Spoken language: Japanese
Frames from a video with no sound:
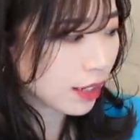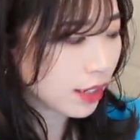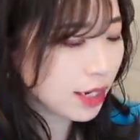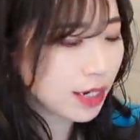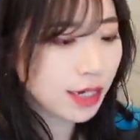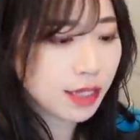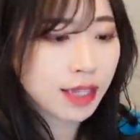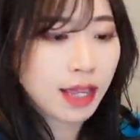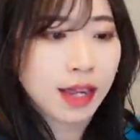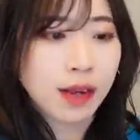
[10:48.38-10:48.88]
あ
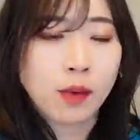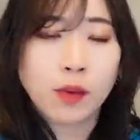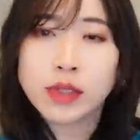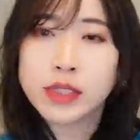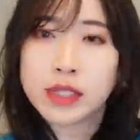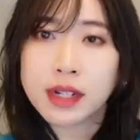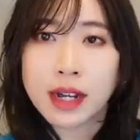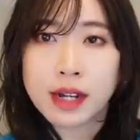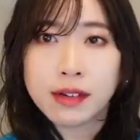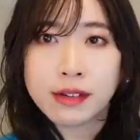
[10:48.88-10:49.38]
2.5
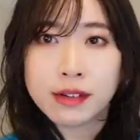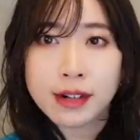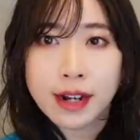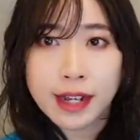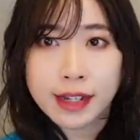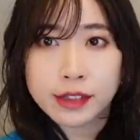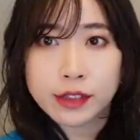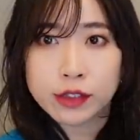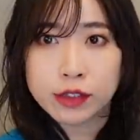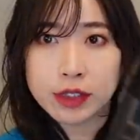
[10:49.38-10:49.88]
時間ぐ
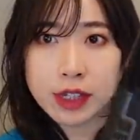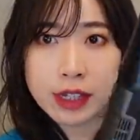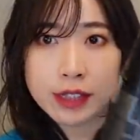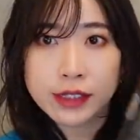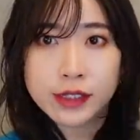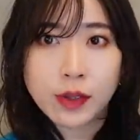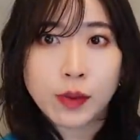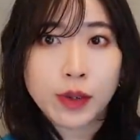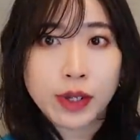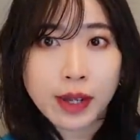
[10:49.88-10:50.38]
らい充電
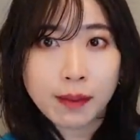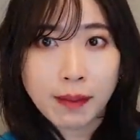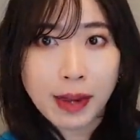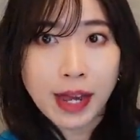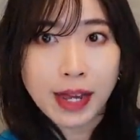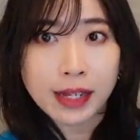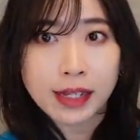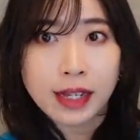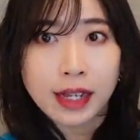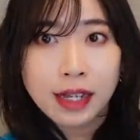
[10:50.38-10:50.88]
しておけ
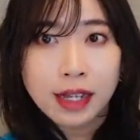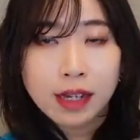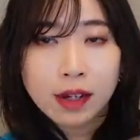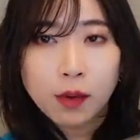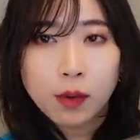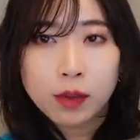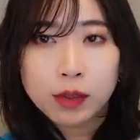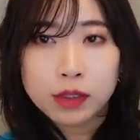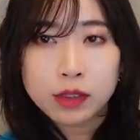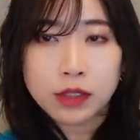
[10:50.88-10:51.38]
ば
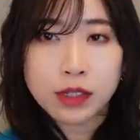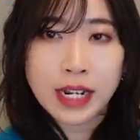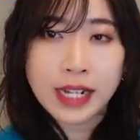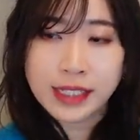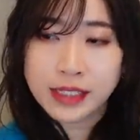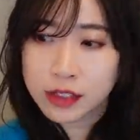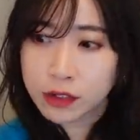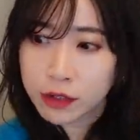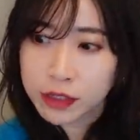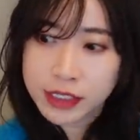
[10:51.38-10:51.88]
こう
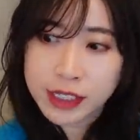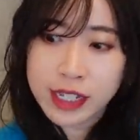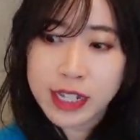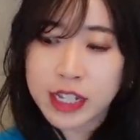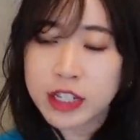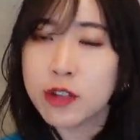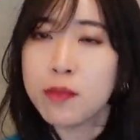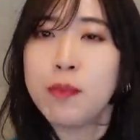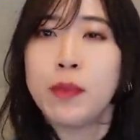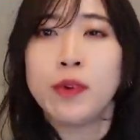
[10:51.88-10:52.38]
連続して
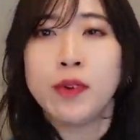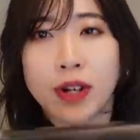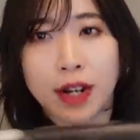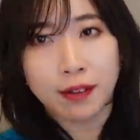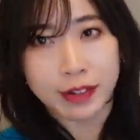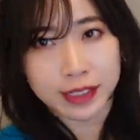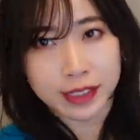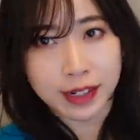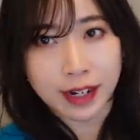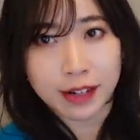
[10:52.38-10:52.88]
20分ぐら
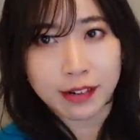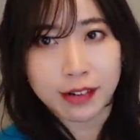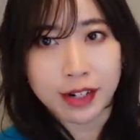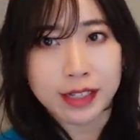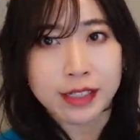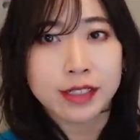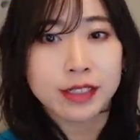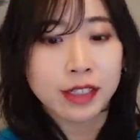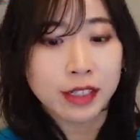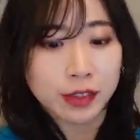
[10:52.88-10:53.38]
いは使える
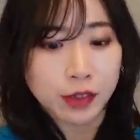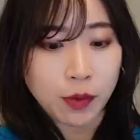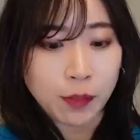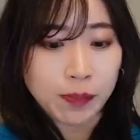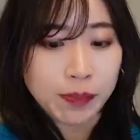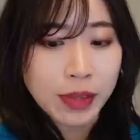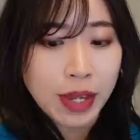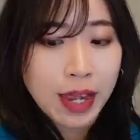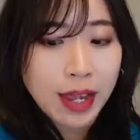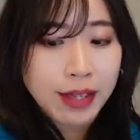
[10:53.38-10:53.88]
らしいんですよ
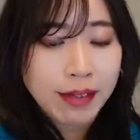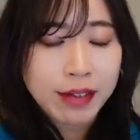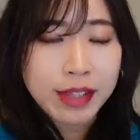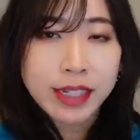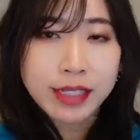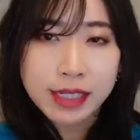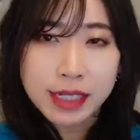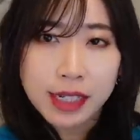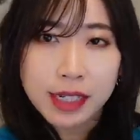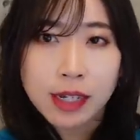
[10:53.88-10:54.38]
で
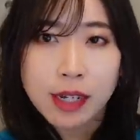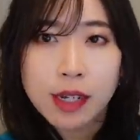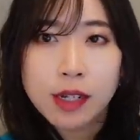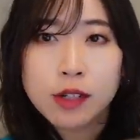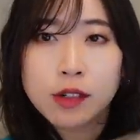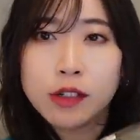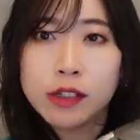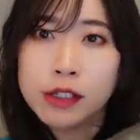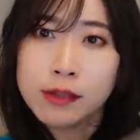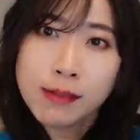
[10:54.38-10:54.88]
私
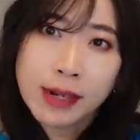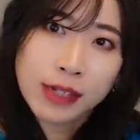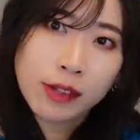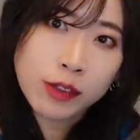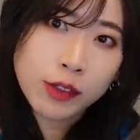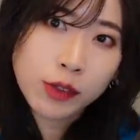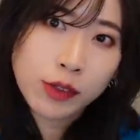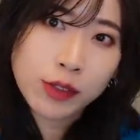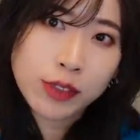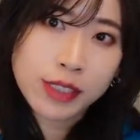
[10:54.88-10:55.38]
車
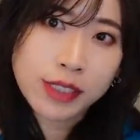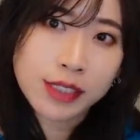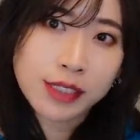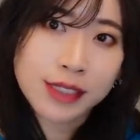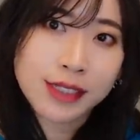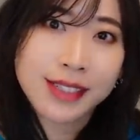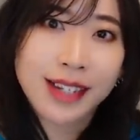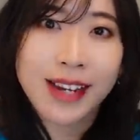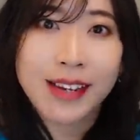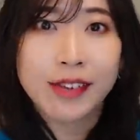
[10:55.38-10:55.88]
の掃除
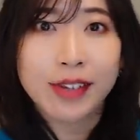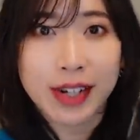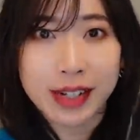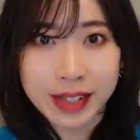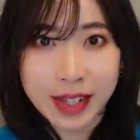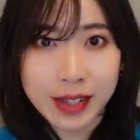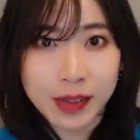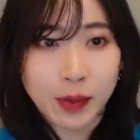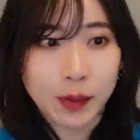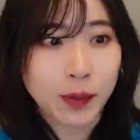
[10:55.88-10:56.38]
に使えるか
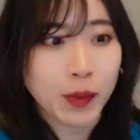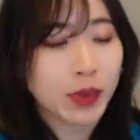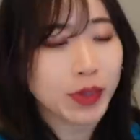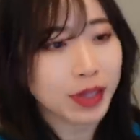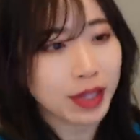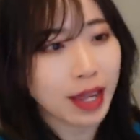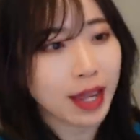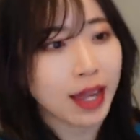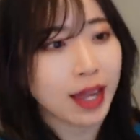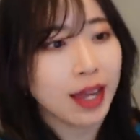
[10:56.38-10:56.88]
なと思っ
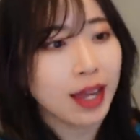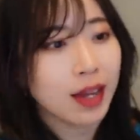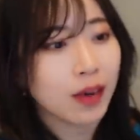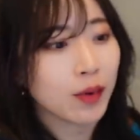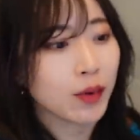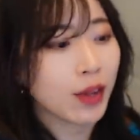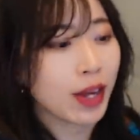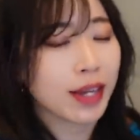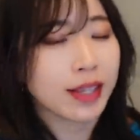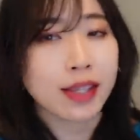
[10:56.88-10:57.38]
て
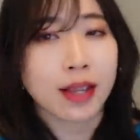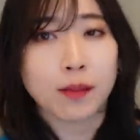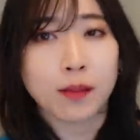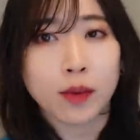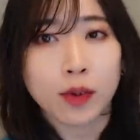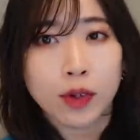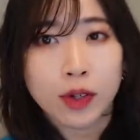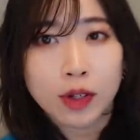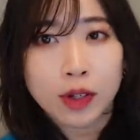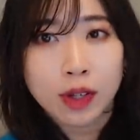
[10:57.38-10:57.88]
この
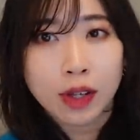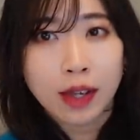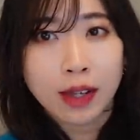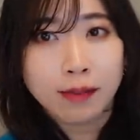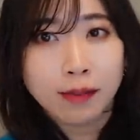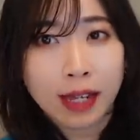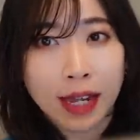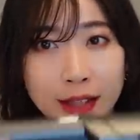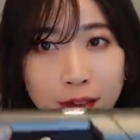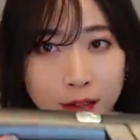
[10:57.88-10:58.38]
アイテム
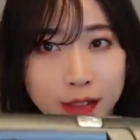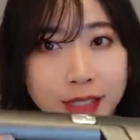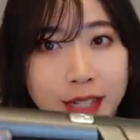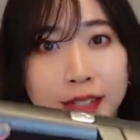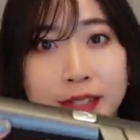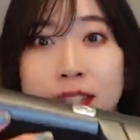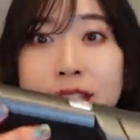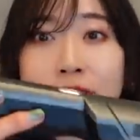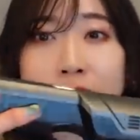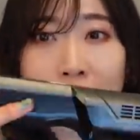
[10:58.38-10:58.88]
ゲットし
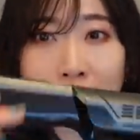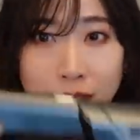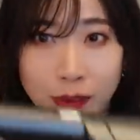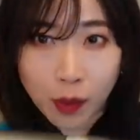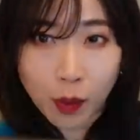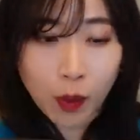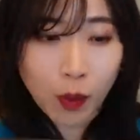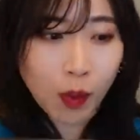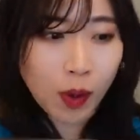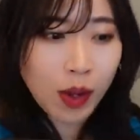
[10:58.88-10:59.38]
たんですけ
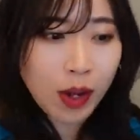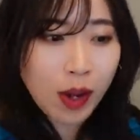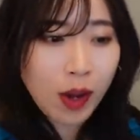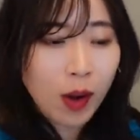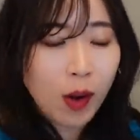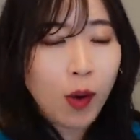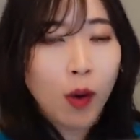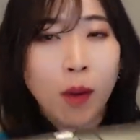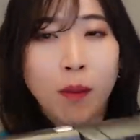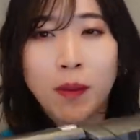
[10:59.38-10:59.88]
ど
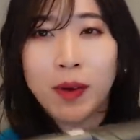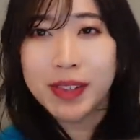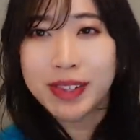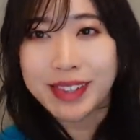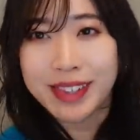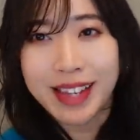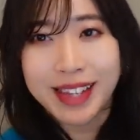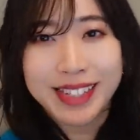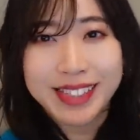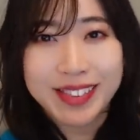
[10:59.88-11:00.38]

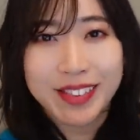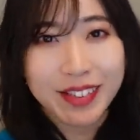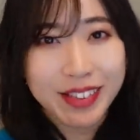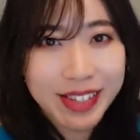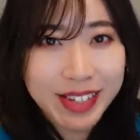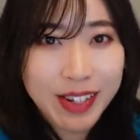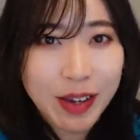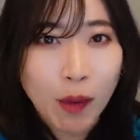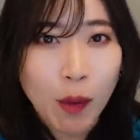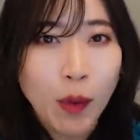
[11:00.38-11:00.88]
思った以上
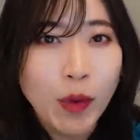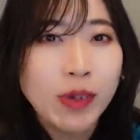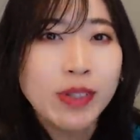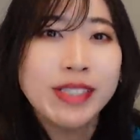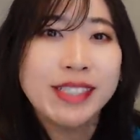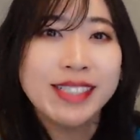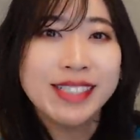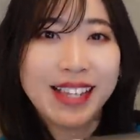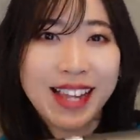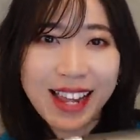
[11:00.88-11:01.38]
にお
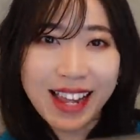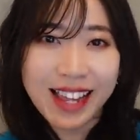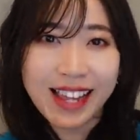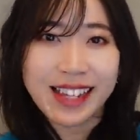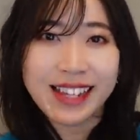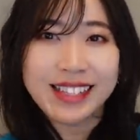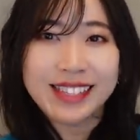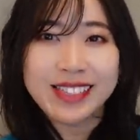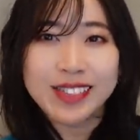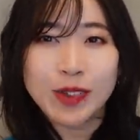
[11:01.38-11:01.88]
家
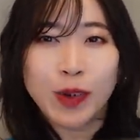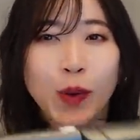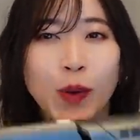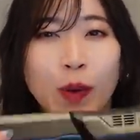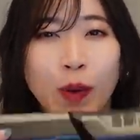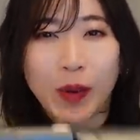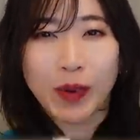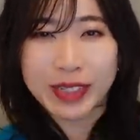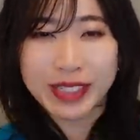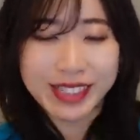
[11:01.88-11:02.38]
で重
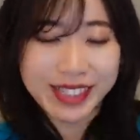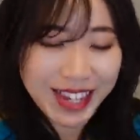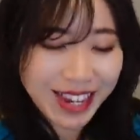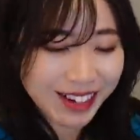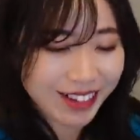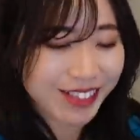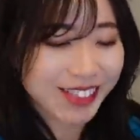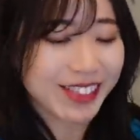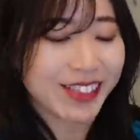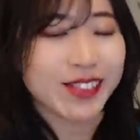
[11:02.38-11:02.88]
宝して
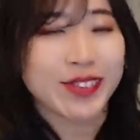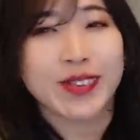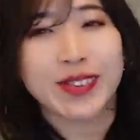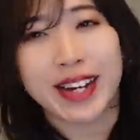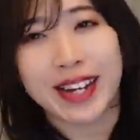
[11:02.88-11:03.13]
いるっていうの